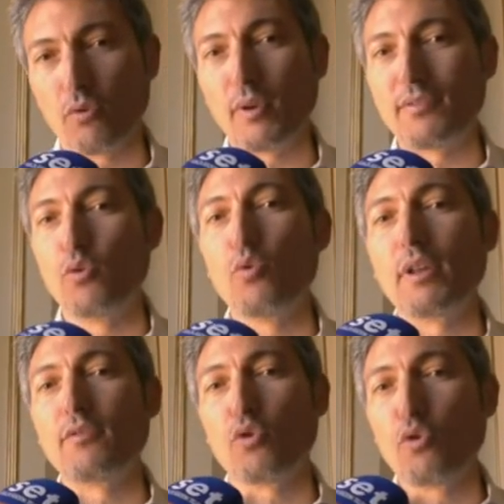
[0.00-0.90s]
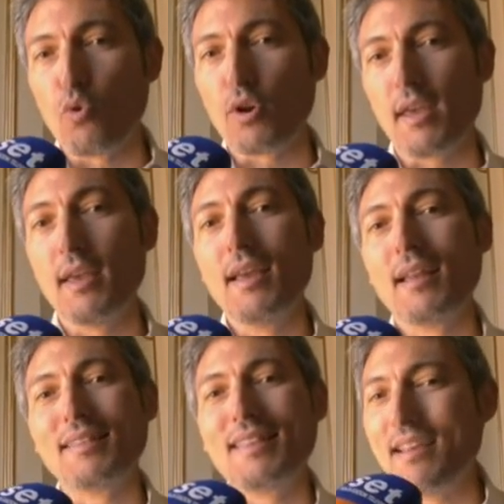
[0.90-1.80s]
questi luoghi sono luoghi
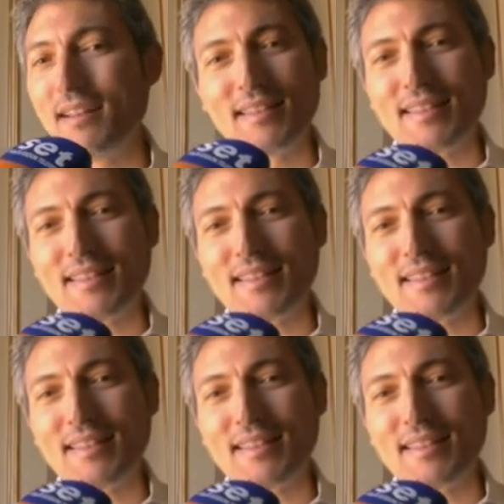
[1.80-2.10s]
di